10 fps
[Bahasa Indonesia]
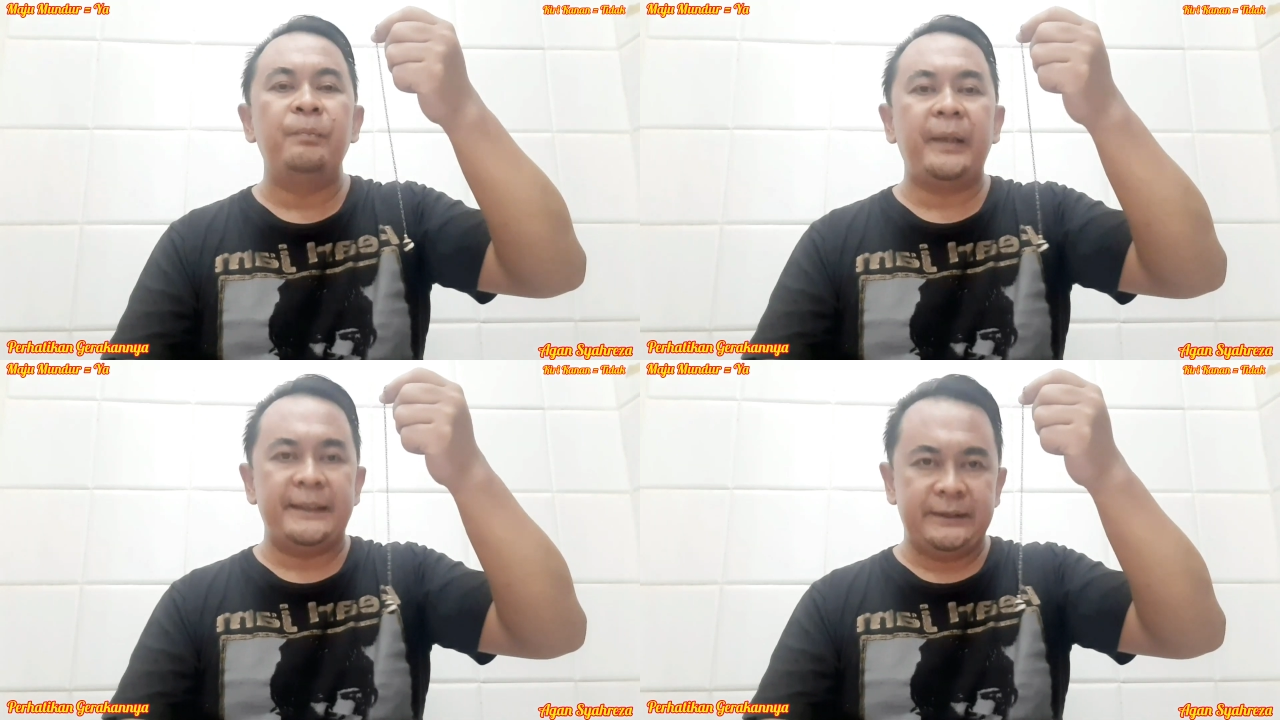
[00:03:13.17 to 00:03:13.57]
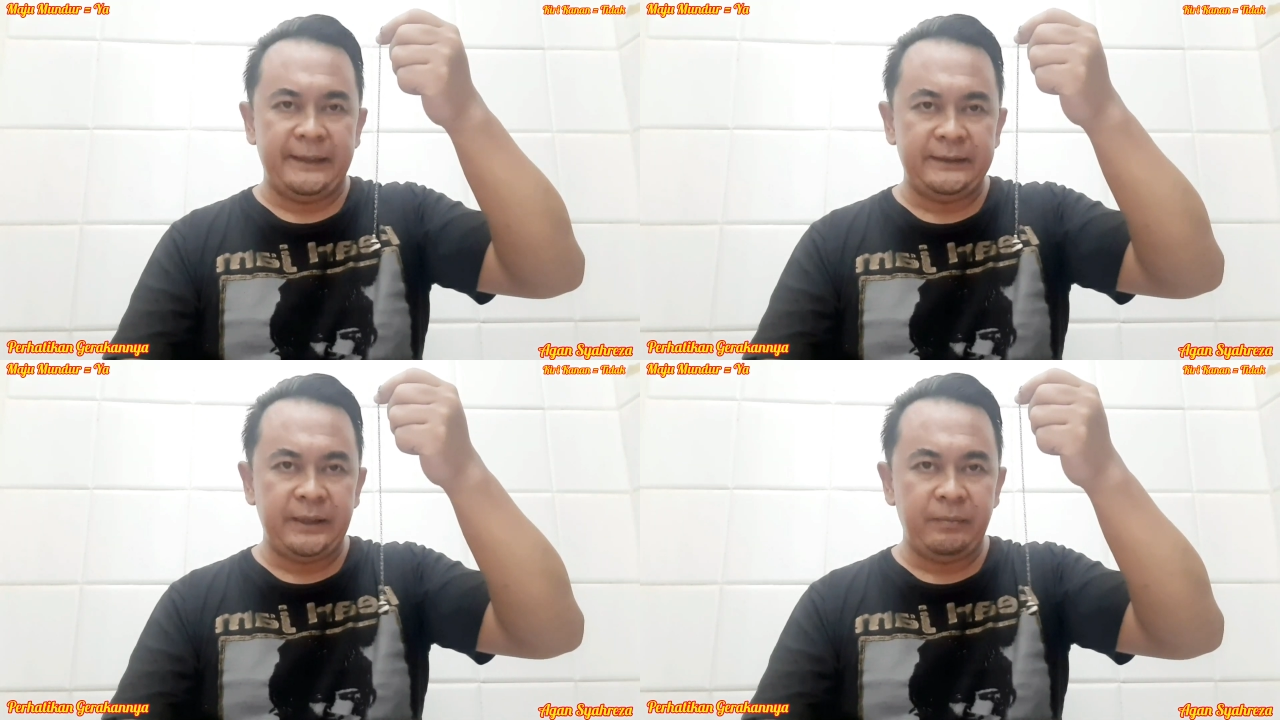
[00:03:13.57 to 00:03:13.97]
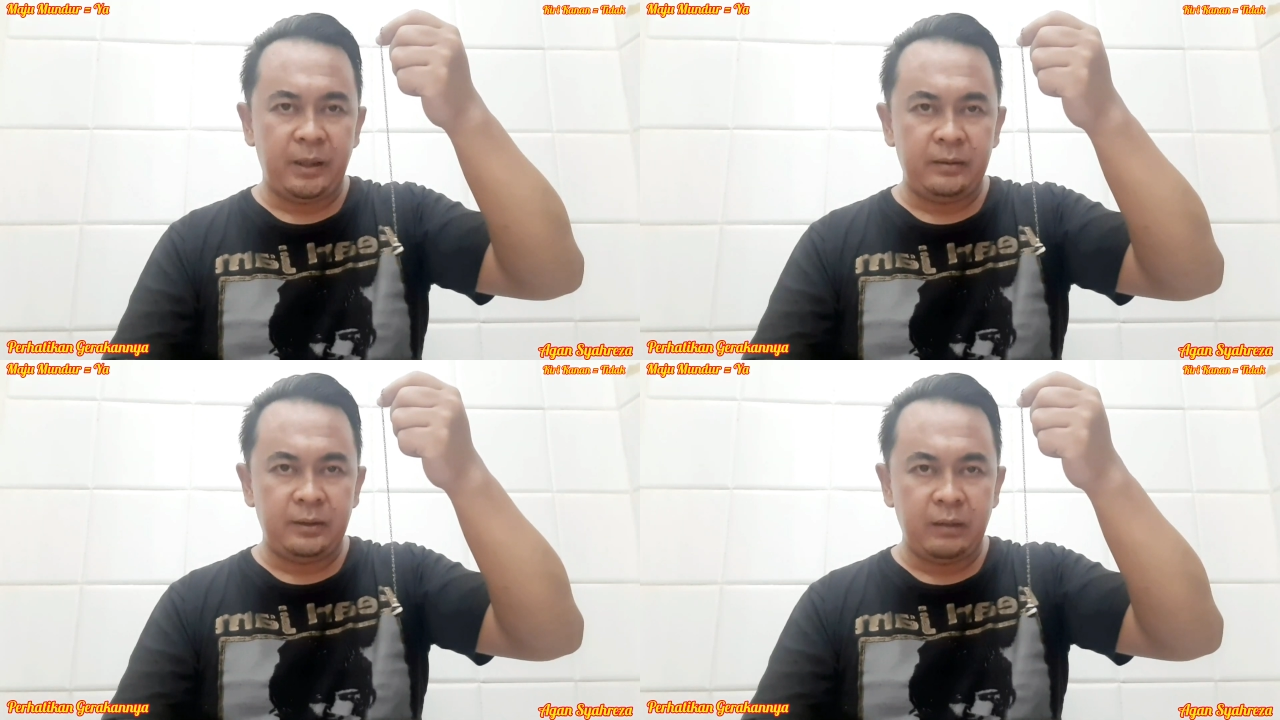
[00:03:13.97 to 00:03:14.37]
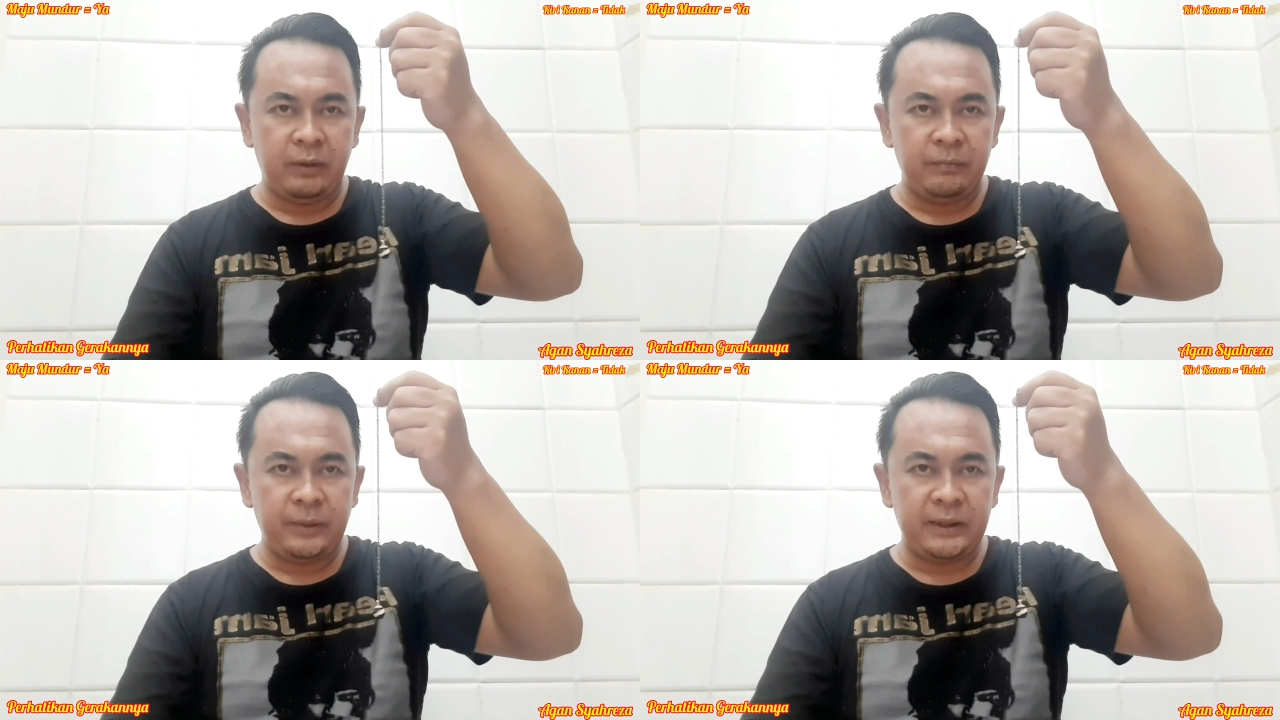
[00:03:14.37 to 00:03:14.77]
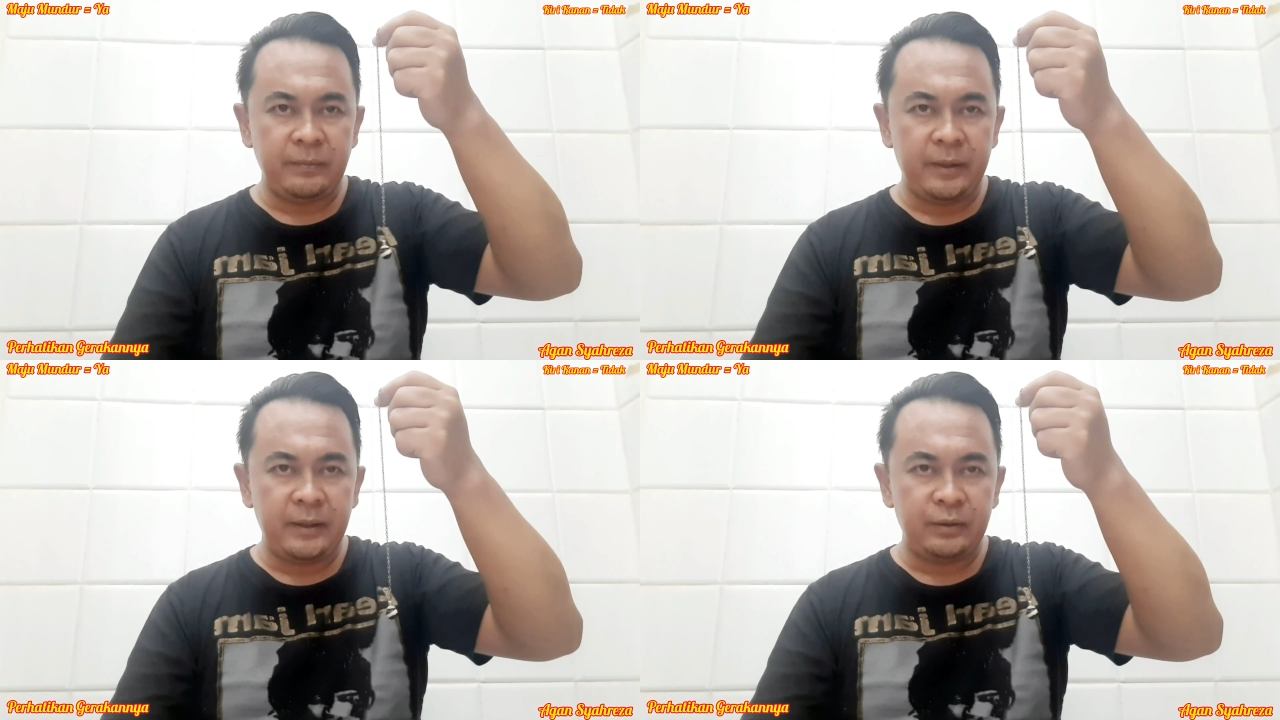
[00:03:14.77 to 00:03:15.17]
PSS Sleman lawan
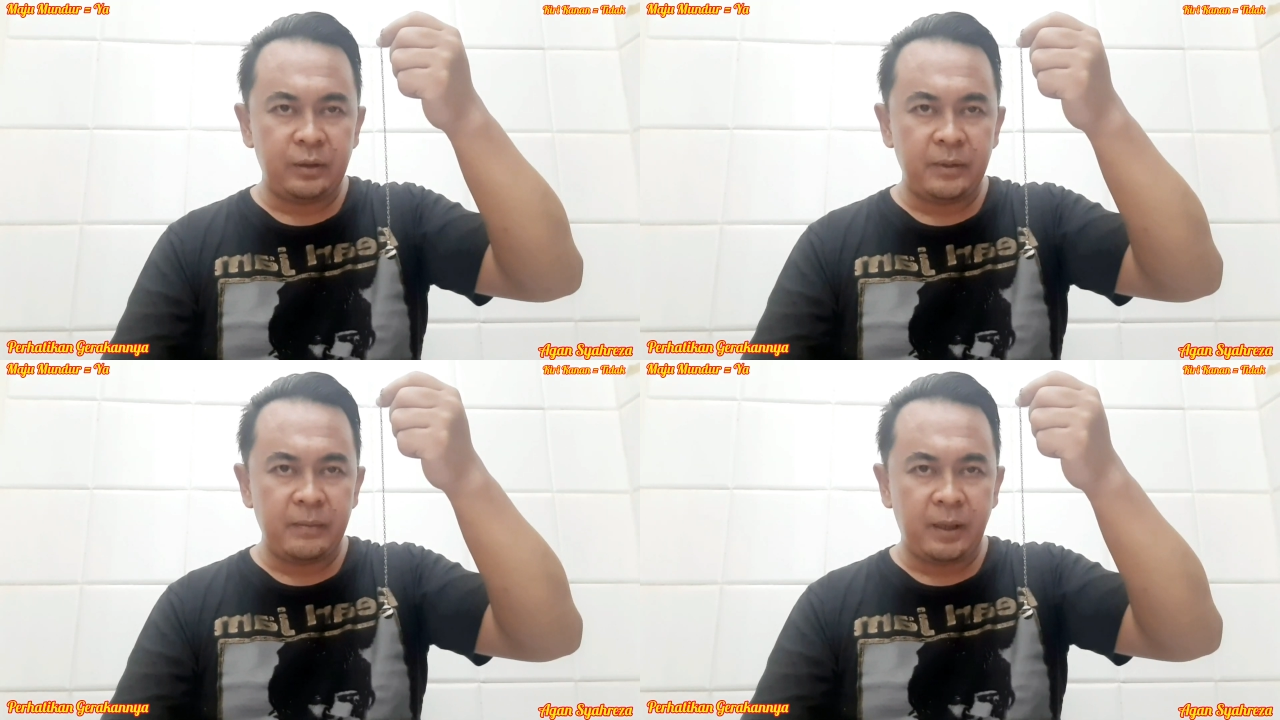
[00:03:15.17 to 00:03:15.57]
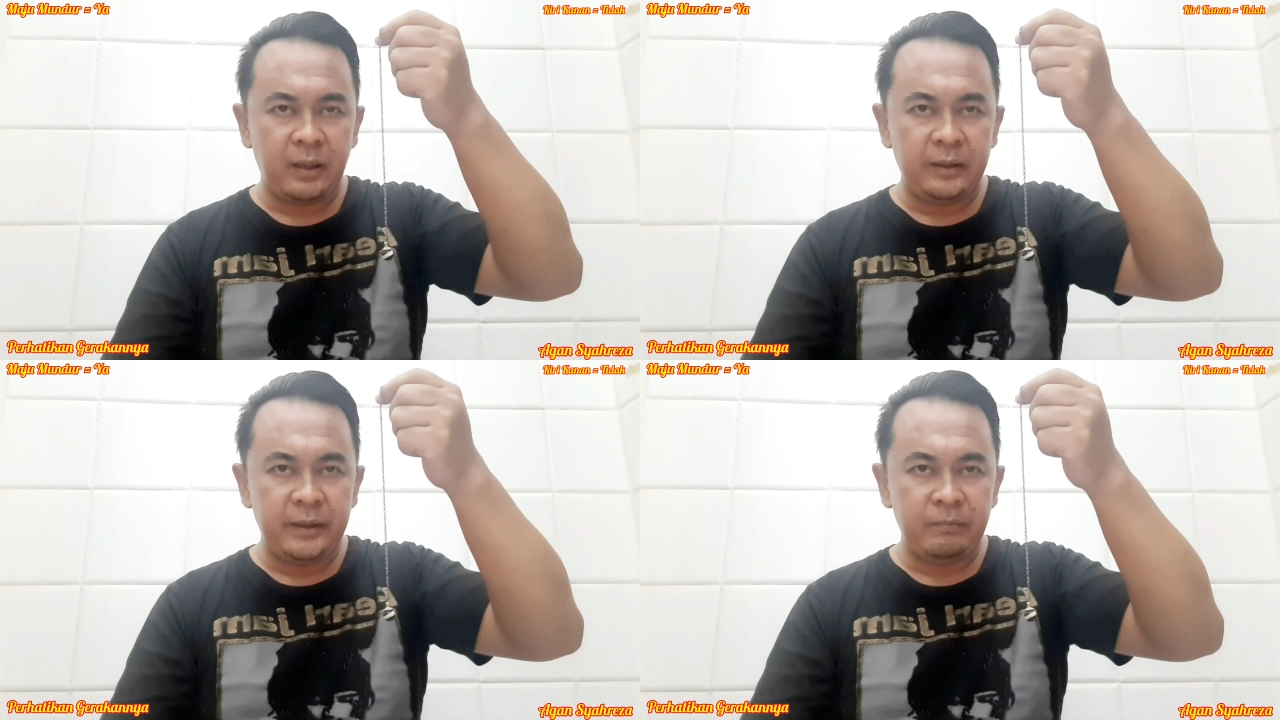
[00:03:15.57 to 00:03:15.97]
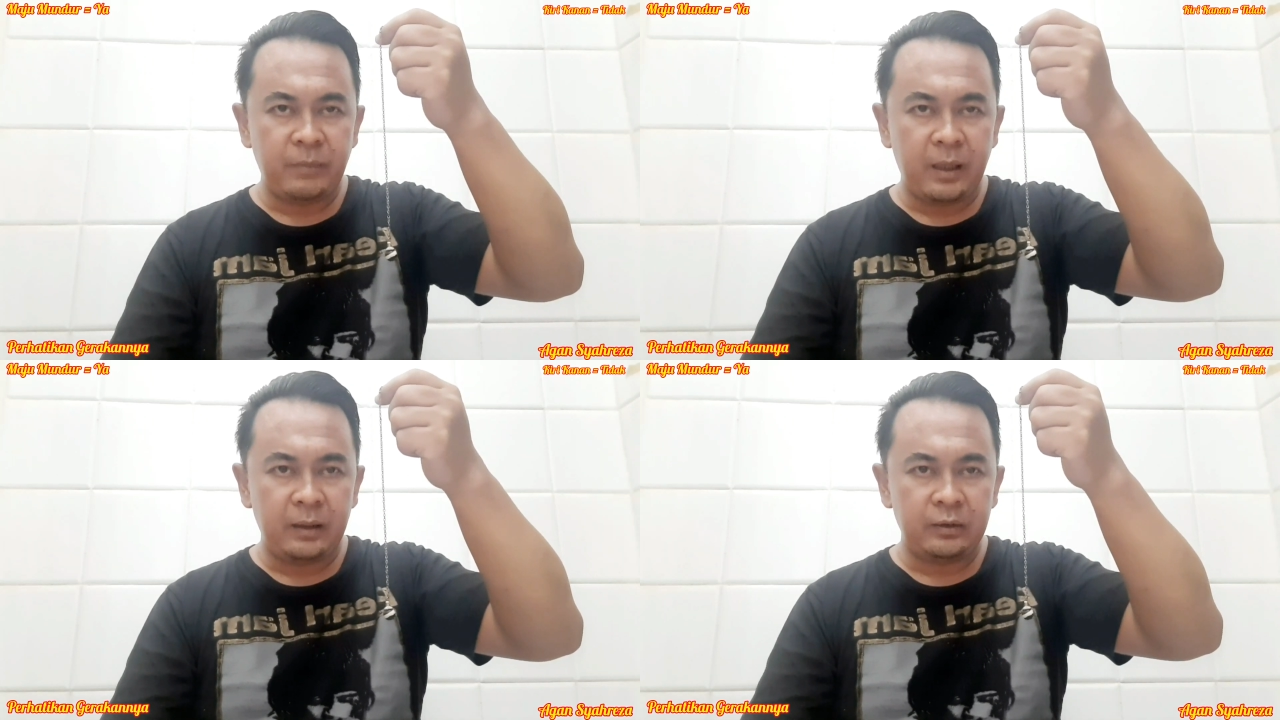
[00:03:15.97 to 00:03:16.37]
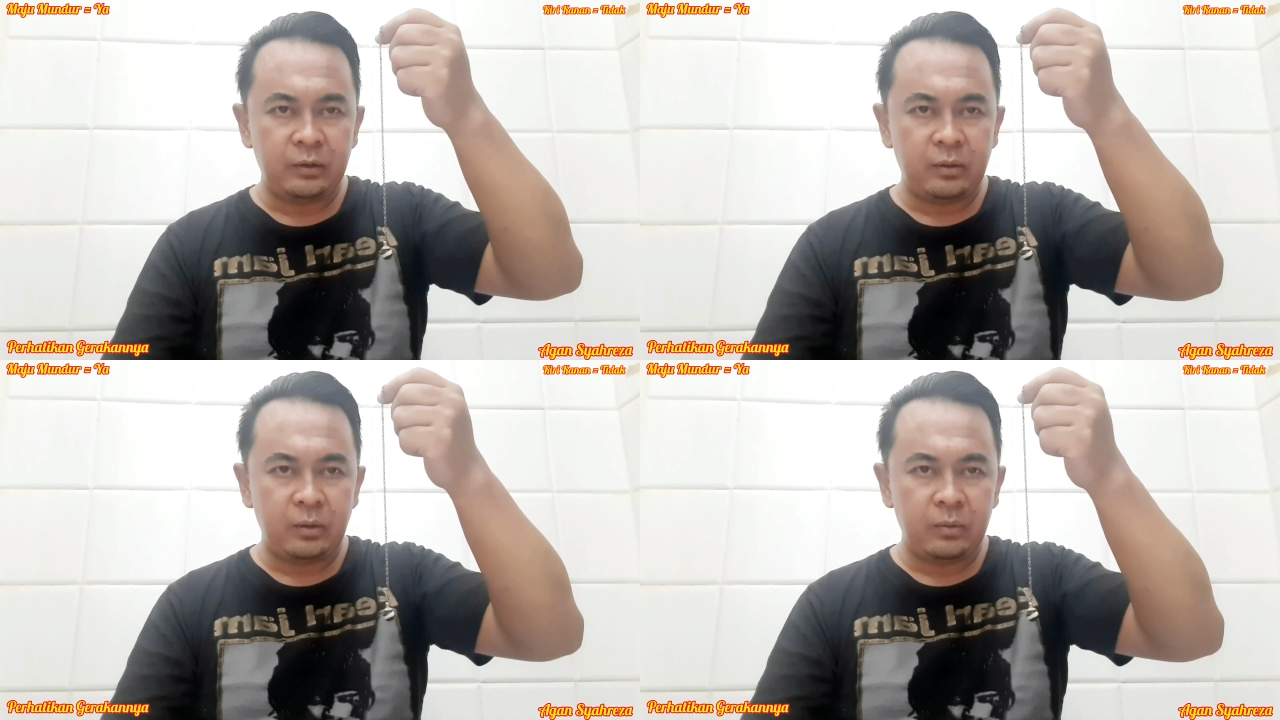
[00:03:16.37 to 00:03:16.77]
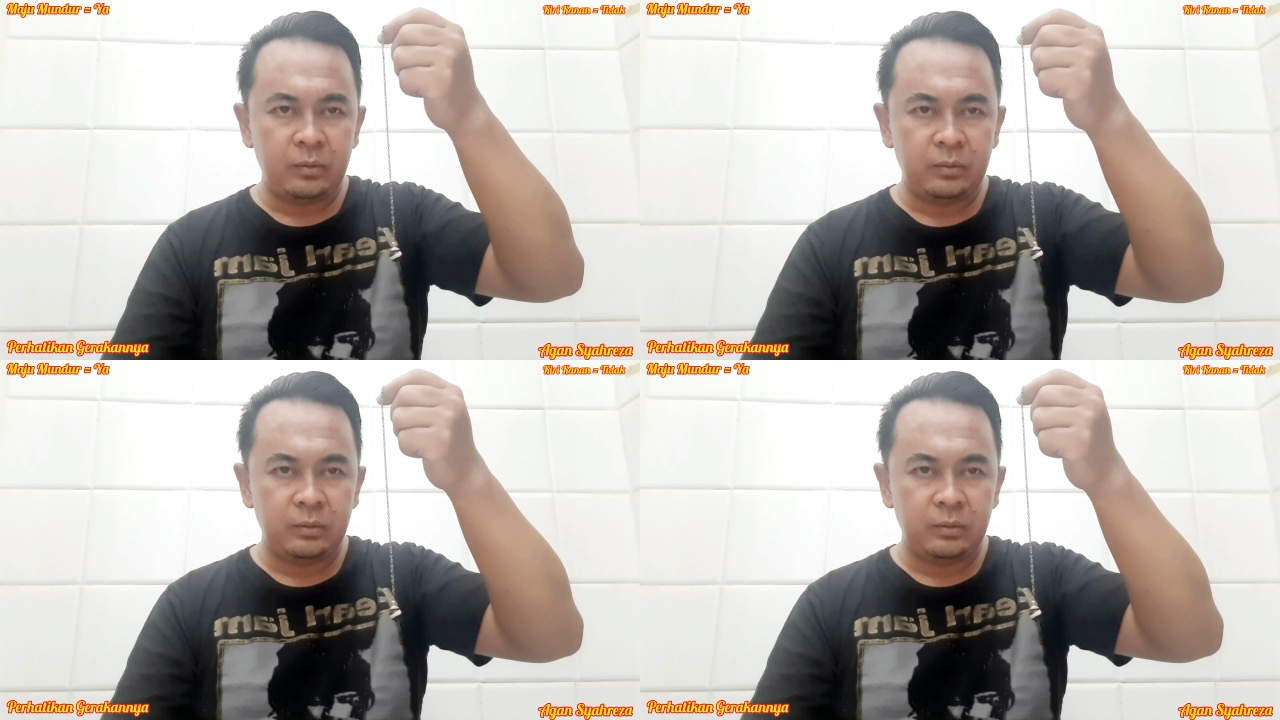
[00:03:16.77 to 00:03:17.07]
Persebaya Surabaya bakal imbang atau draw